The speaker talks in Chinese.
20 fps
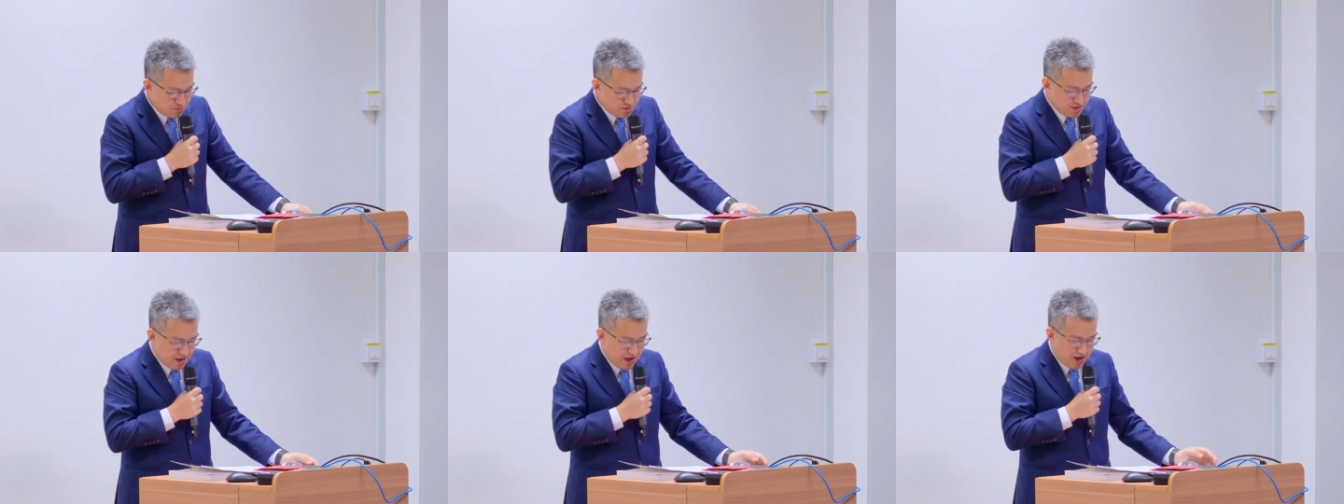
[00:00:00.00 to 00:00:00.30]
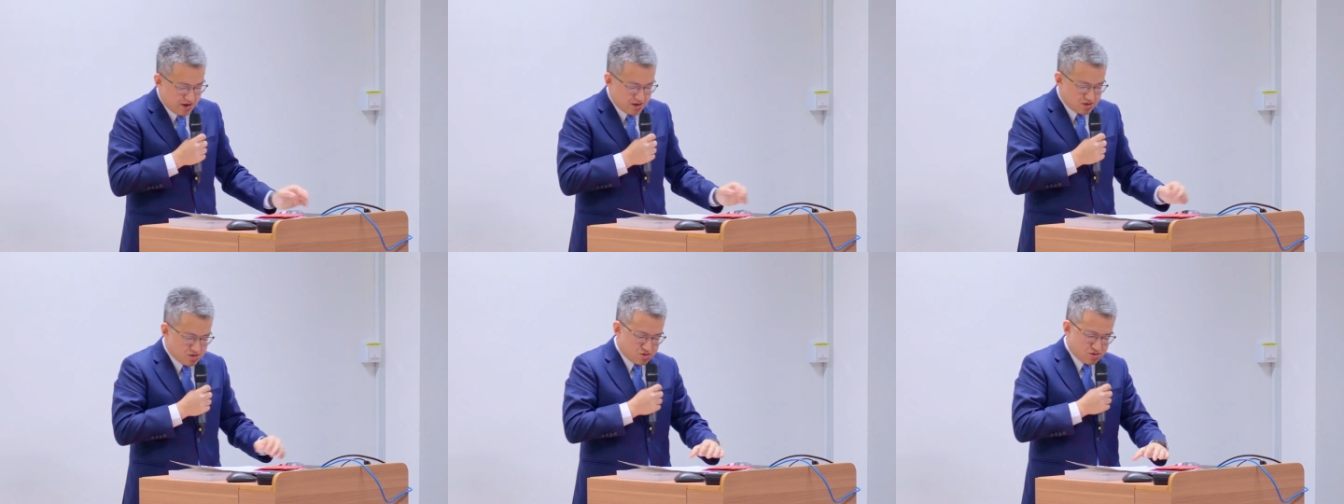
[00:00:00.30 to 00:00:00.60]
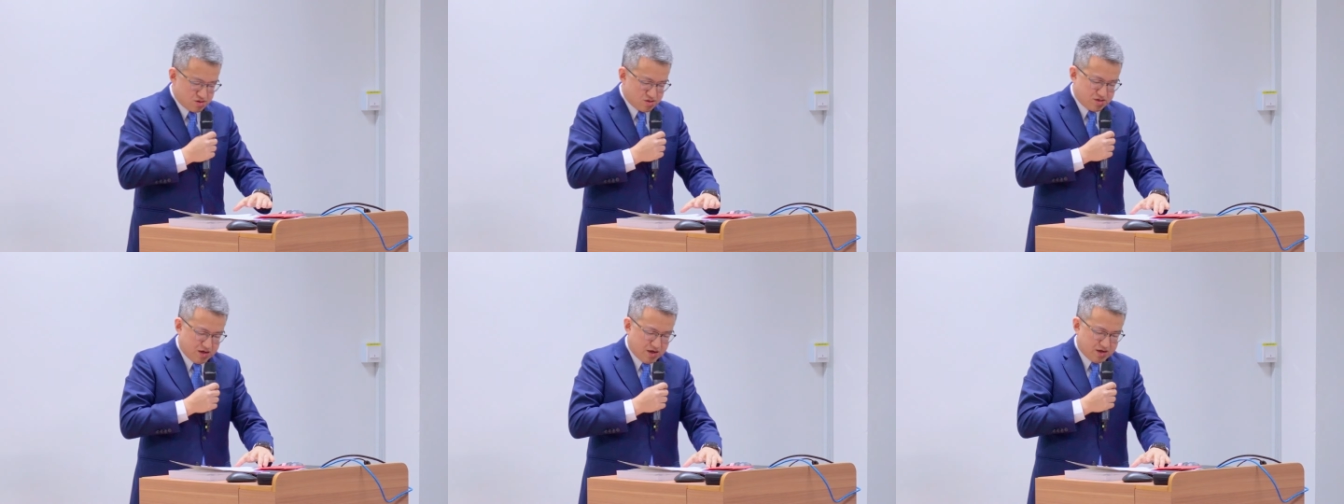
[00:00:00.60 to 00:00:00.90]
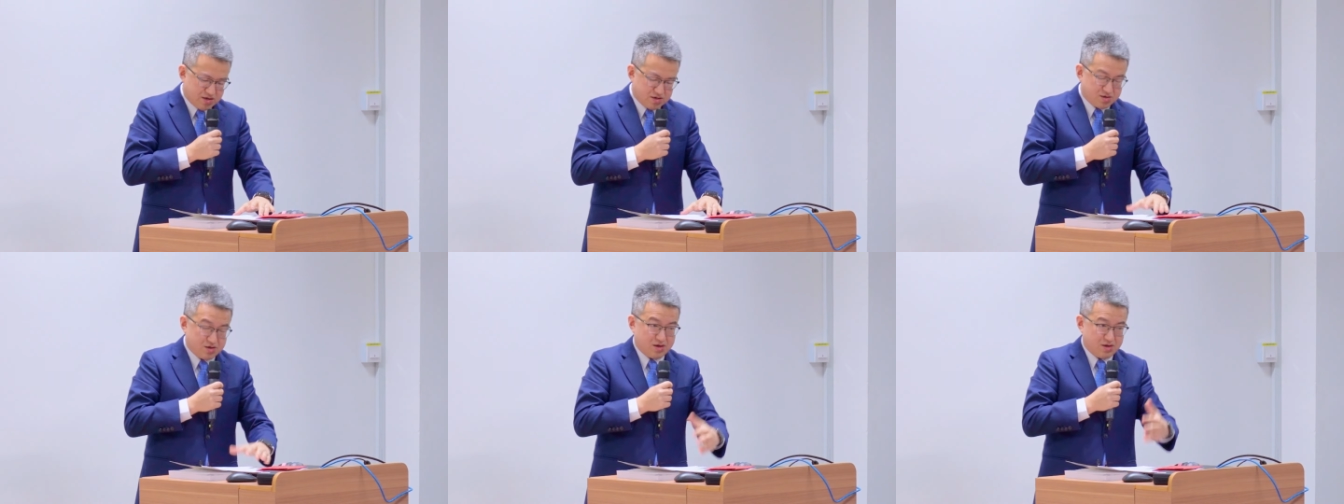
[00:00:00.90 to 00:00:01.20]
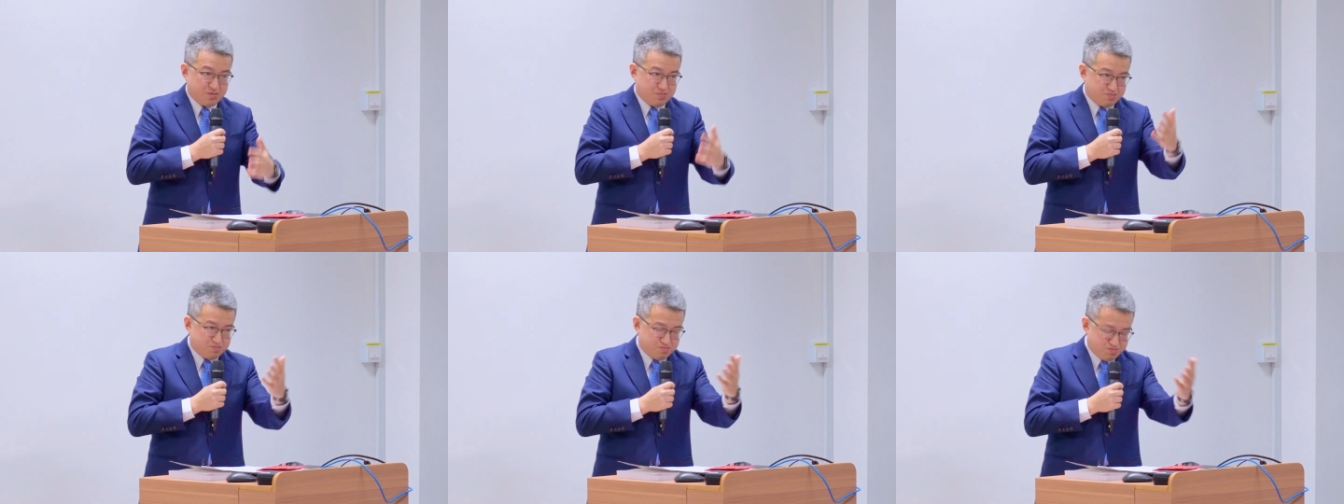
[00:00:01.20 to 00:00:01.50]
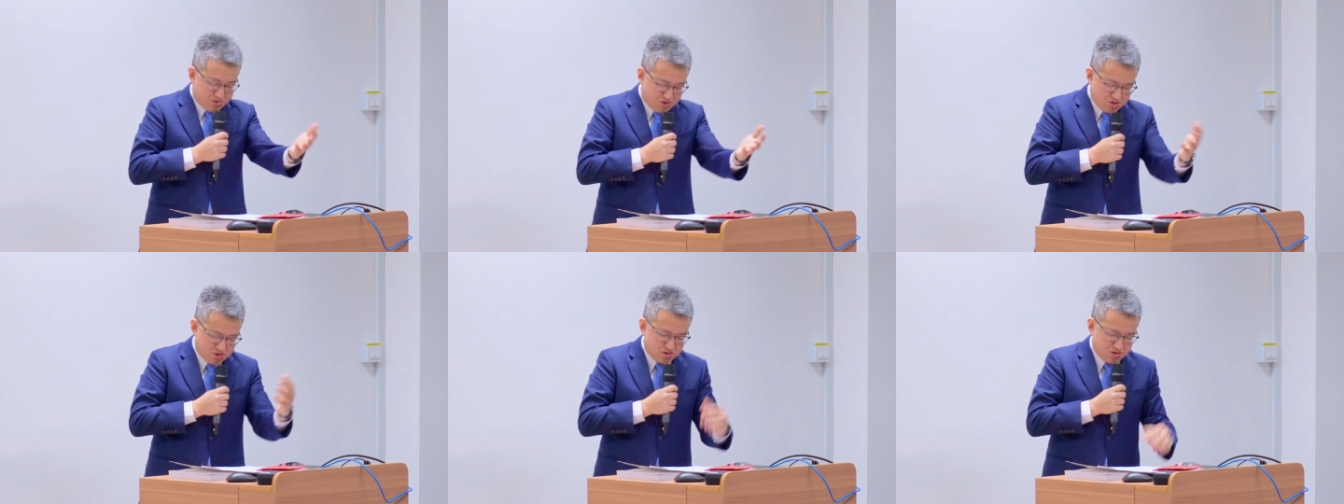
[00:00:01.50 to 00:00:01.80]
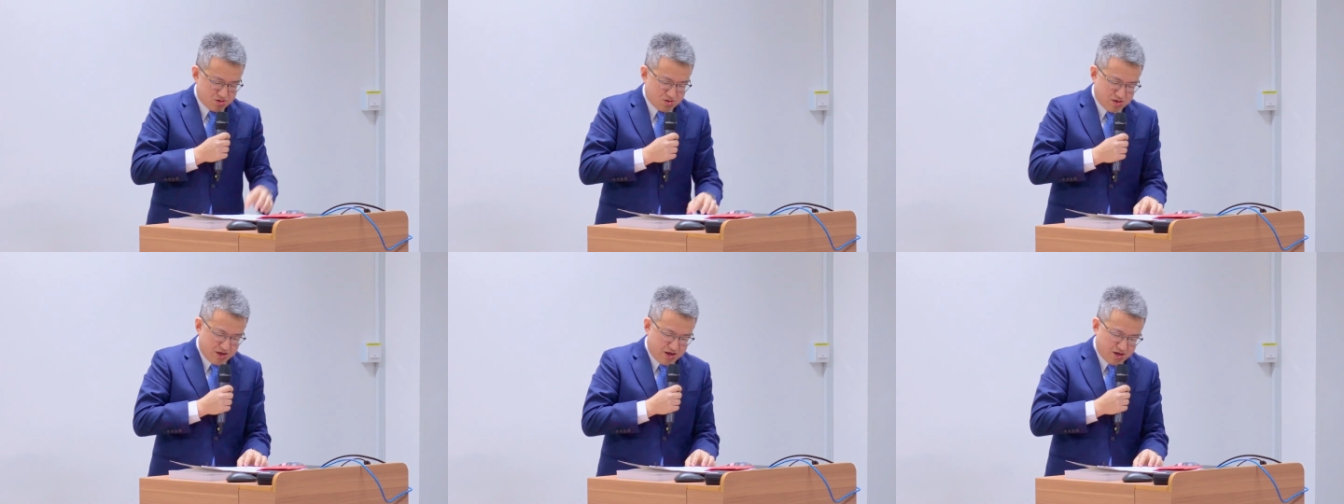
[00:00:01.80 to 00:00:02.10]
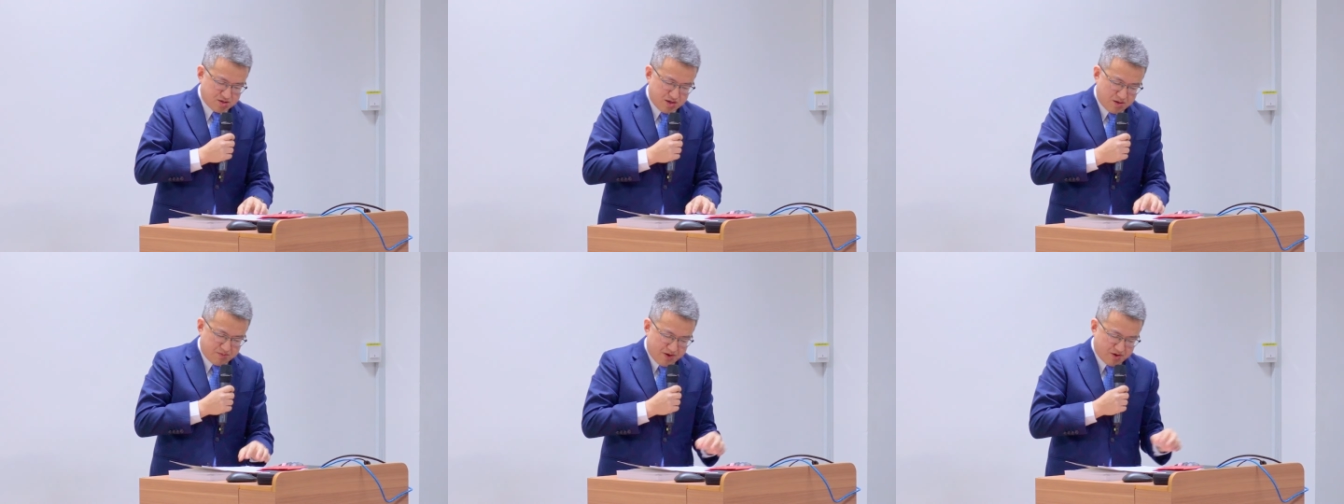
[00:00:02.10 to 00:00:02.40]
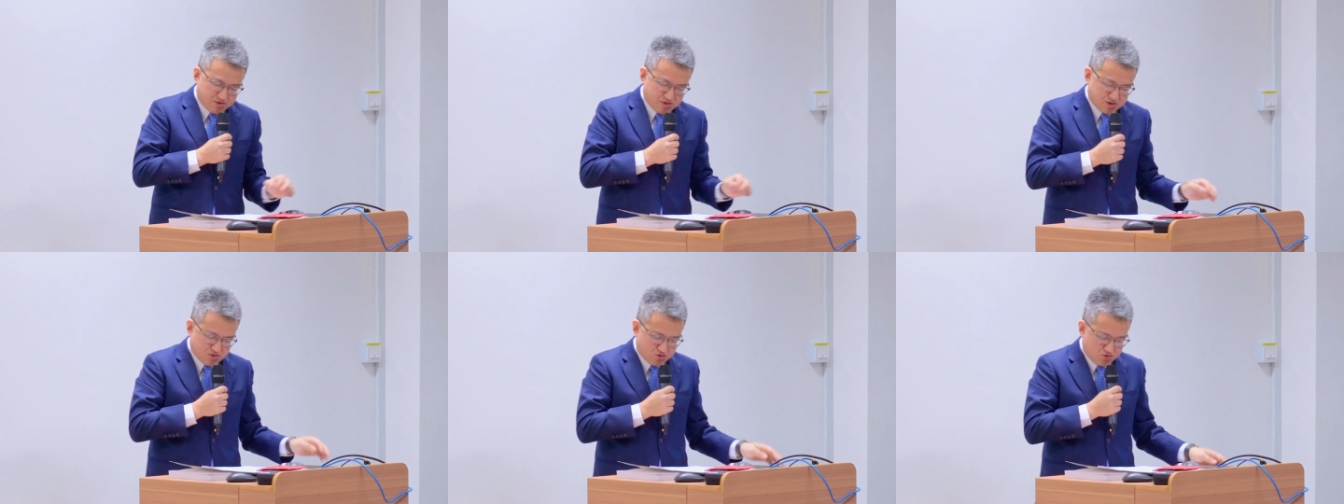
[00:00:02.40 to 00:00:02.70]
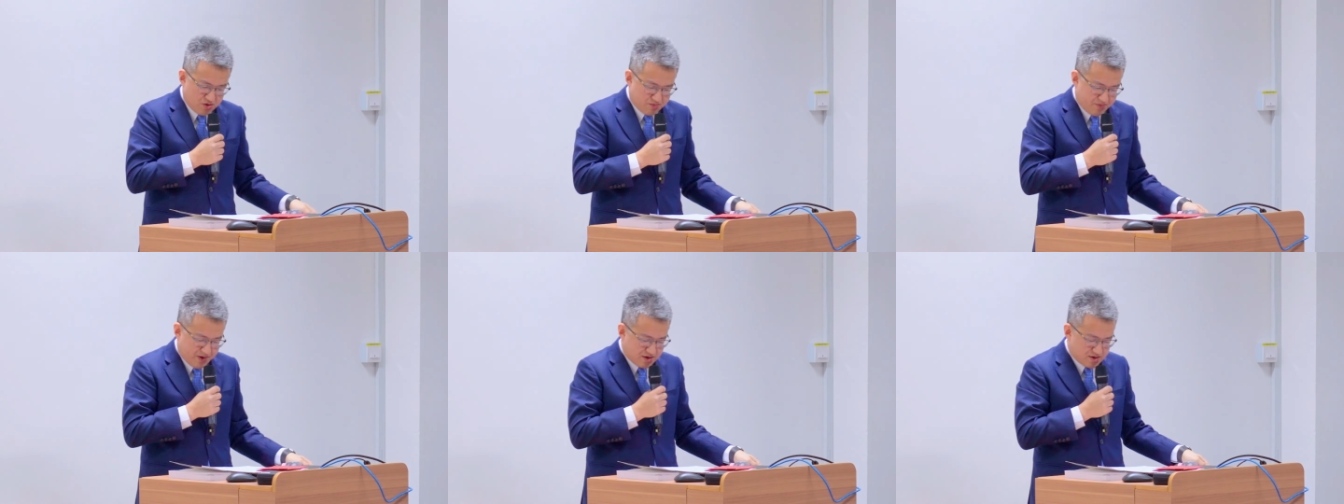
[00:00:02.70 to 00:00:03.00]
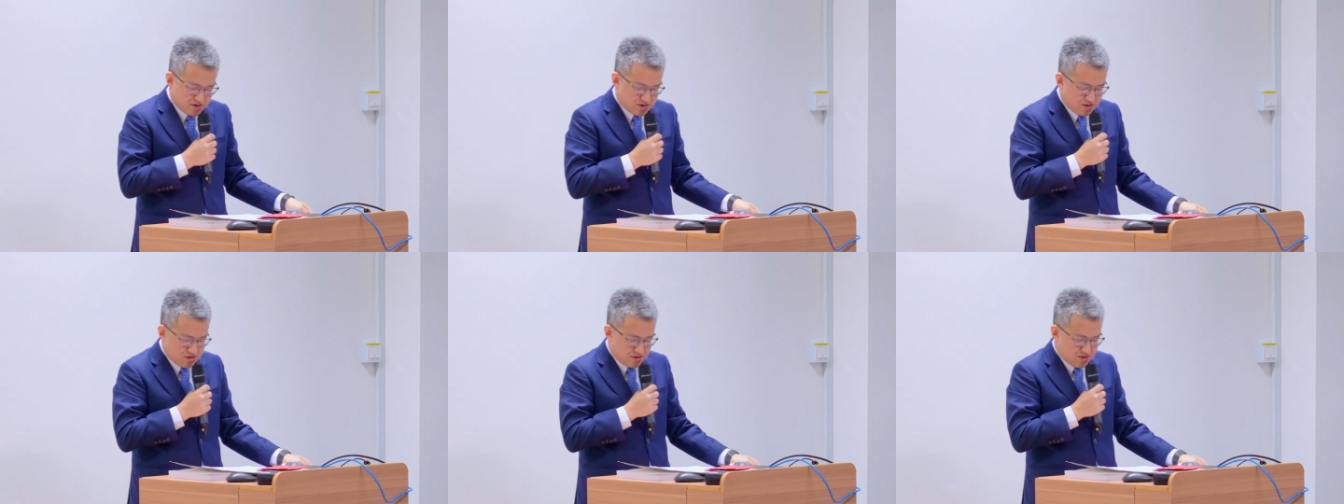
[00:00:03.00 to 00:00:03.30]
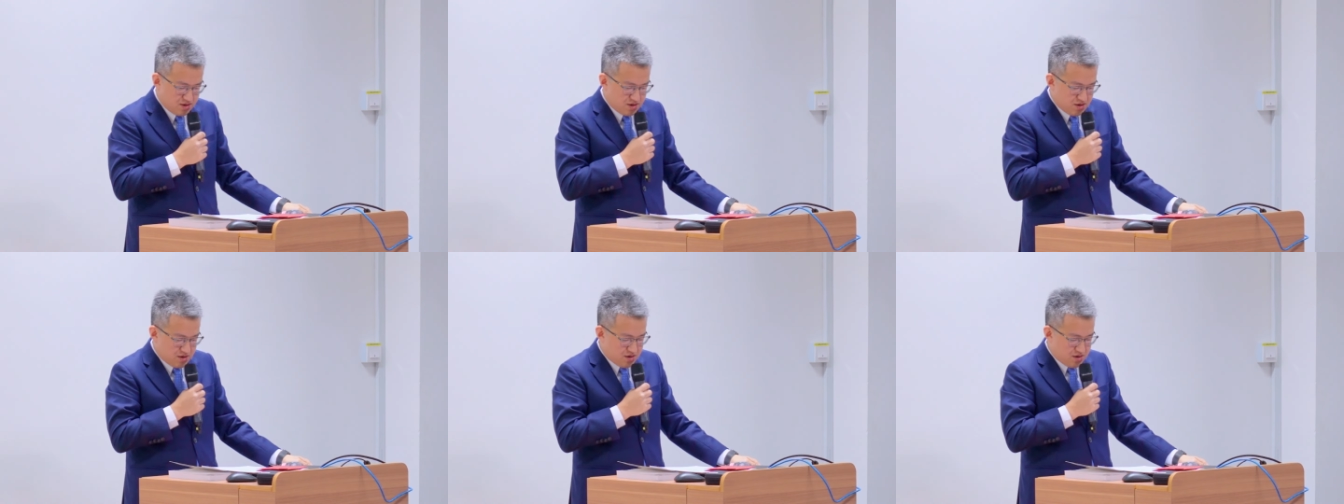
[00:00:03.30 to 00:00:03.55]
当然，陈嘉庚也是《南洋商报》的创办人。